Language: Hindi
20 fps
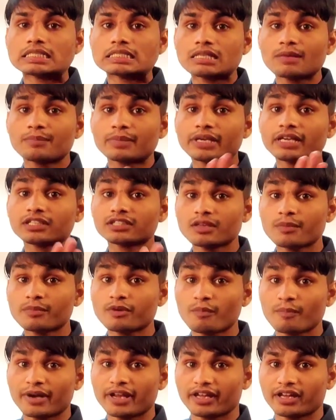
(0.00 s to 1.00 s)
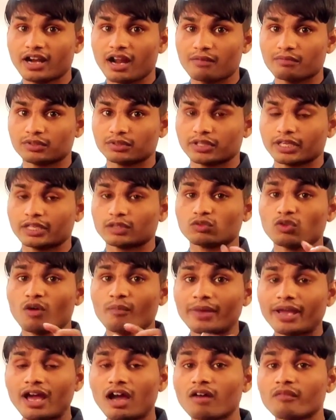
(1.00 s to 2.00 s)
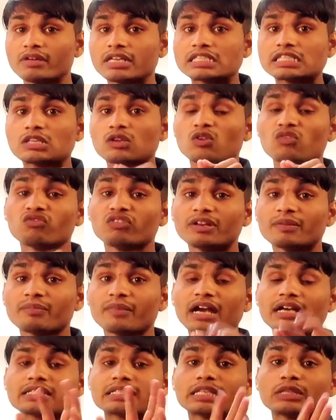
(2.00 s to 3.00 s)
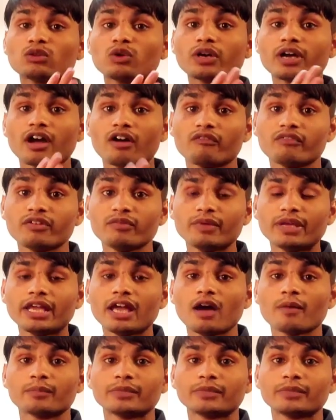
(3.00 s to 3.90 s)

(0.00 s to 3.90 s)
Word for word: सबके सब कपड़े खराब होते हैं तो हमें अमेजन और फ्लिपकार्ट से तो कभी भी